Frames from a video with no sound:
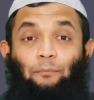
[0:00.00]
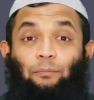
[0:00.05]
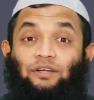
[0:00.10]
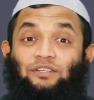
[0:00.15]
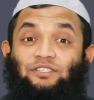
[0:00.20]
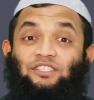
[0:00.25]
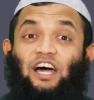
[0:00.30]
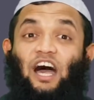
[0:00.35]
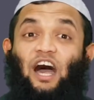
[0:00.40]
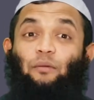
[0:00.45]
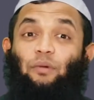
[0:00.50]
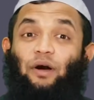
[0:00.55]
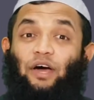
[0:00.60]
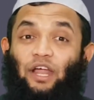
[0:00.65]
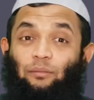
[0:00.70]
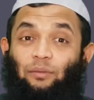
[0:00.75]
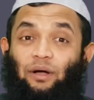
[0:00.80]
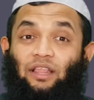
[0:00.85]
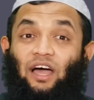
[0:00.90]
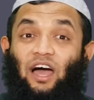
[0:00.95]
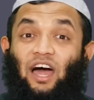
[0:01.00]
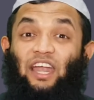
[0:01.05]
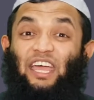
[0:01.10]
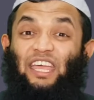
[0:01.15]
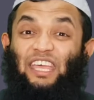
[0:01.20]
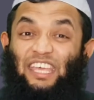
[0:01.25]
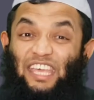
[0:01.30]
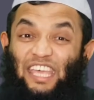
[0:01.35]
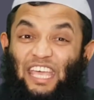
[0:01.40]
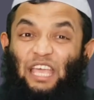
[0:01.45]
மன்சாம
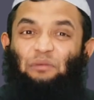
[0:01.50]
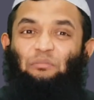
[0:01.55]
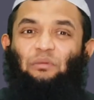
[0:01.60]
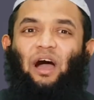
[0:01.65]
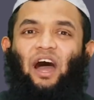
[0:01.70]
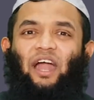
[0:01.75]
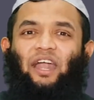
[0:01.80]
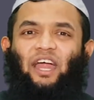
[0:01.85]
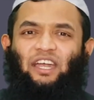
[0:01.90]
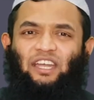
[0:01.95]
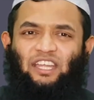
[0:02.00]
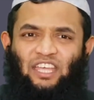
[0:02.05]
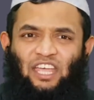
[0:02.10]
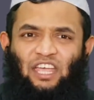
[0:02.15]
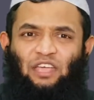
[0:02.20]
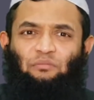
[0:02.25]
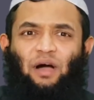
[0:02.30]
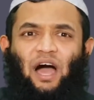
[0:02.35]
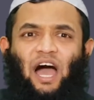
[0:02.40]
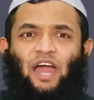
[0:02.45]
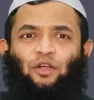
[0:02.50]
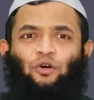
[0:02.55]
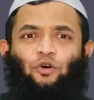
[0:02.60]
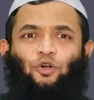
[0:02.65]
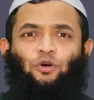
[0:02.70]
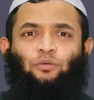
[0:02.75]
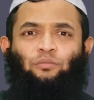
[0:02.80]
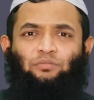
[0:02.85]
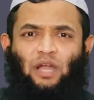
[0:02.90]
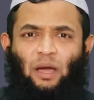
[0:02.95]
ரமதான ஈமானன்
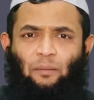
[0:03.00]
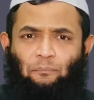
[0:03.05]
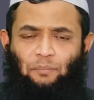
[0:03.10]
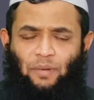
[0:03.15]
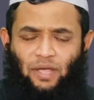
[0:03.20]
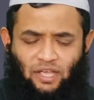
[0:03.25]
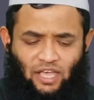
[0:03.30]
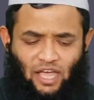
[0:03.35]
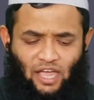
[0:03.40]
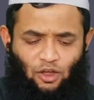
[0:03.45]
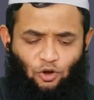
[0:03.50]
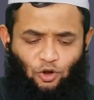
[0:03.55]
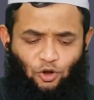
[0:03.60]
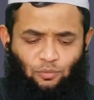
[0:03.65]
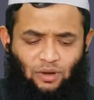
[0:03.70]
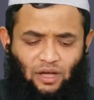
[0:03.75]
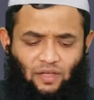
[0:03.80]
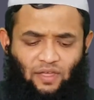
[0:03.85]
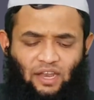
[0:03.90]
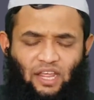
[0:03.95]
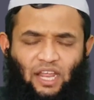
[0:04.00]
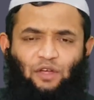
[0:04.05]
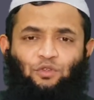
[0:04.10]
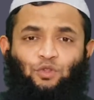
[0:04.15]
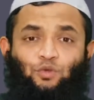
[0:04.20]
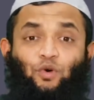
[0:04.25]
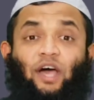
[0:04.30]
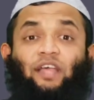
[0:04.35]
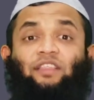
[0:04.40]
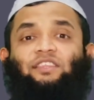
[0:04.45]
ஈமானோடும் நம்பிக்கையோடு நம்பிக்கையோடும் அதே நேரம்
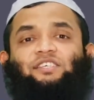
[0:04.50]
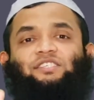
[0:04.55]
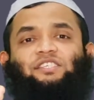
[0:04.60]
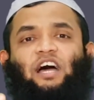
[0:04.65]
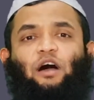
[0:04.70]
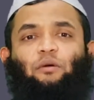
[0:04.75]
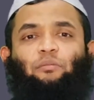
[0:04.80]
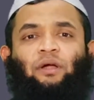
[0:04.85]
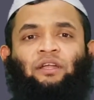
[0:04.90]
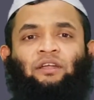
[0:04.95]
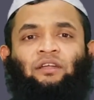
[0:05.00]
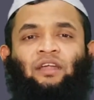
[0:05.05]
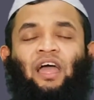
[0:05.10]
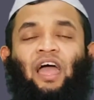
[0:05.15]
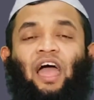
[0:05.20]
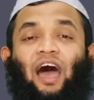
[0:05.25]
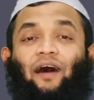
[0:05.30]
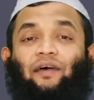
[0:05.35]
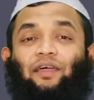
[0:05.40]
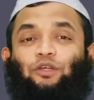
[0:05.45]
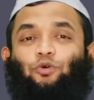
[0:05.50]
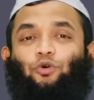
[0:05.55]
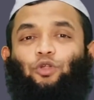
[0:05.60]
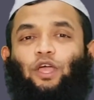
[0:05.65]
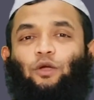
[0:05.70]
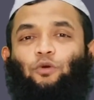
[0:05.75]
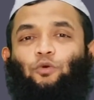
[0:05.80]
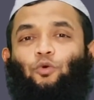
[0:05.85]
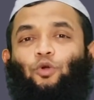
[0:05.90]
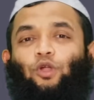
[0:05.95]
வந்து வக்தி சாபன்
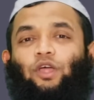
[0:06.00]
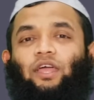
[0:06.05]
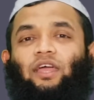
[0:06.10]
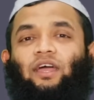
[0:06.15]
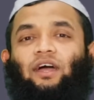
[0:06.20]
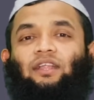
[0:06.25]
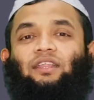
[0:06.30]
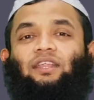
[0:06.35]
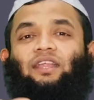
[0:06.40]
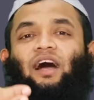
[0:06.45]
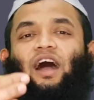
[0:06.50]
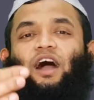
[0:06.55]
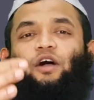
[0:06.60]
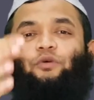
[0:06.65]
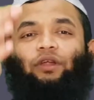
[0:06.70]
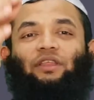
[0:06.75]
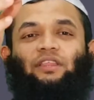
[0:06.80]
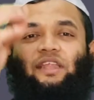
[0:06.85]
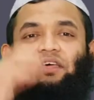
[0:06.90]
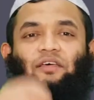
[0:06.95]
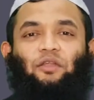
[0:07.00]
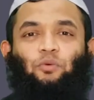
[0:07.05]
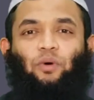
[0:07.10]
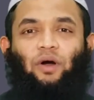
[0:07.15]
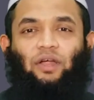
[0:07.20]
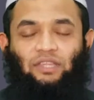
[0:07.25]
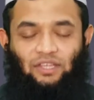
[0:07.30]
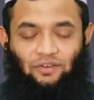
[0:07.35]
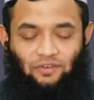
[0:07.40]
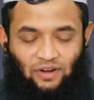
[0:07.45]
அதற்குரிய கூலியை அல்லாஹுடத்தில்
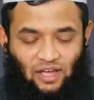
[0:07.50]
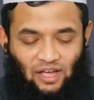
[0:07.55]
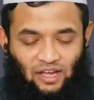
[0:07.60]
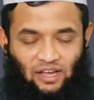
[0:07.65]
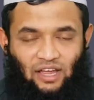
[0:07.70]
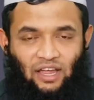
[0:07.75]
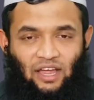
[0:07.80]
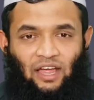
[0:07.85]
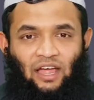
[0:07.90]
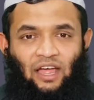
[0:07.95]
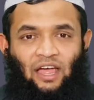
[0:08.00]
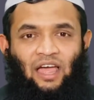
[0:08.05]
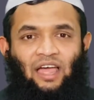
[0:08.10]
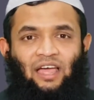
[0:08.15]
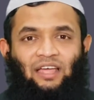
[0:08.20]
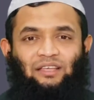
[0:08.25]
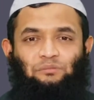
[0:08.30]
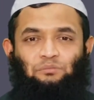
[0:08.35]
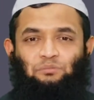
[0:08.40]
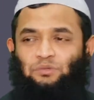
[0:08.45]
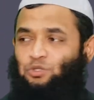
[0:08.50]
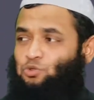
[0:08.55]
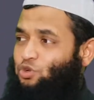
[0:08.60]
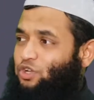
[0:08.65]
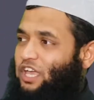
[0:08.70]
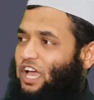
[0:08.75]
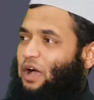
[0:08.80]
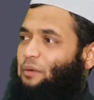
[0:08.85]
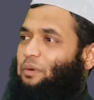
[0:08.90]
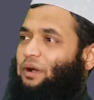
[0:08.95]
எதிர்பார்த்தவனாக
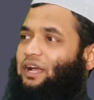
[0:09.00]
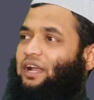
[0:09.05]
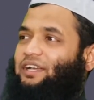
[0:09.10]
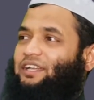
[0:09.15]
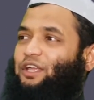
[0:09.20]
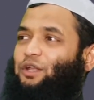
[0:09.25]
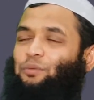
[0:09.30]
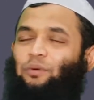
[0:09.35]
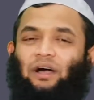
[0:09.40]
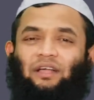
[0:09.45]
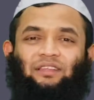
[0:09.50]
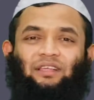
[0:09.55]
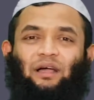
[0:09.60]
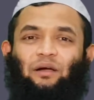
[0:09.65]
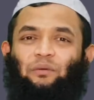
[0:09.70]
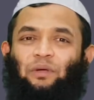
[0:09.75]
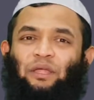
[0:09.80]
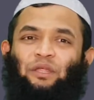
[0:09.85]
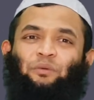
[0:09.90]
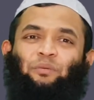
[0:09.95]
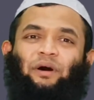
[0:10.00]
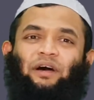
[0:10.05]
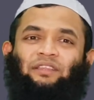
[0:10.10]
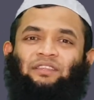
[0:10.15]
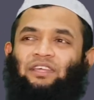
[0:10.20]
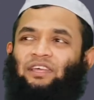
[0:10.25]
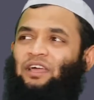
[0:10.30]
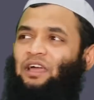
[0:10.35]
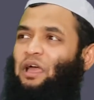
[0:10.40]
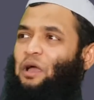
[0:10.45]
துனியா மக்கள்கிட்ட எதிர்பார்த்து எதிர்பார்த்து